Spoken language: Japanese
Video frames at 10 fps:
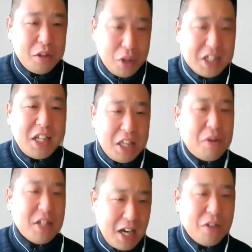とりあえず聞いてく
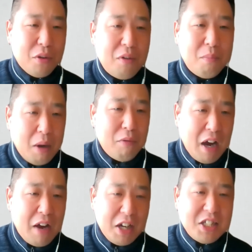ださいと、まあ、
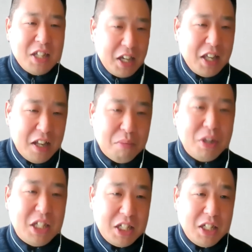Wi-Fi つなぎたいでもいい
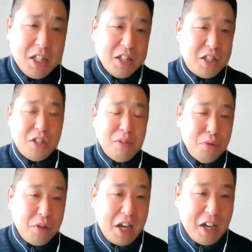し、Zoom
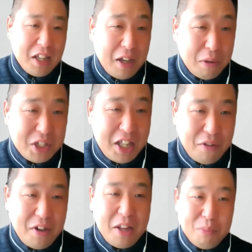のやり方を教えて
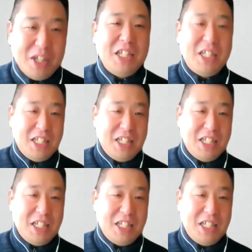くれでもいいし、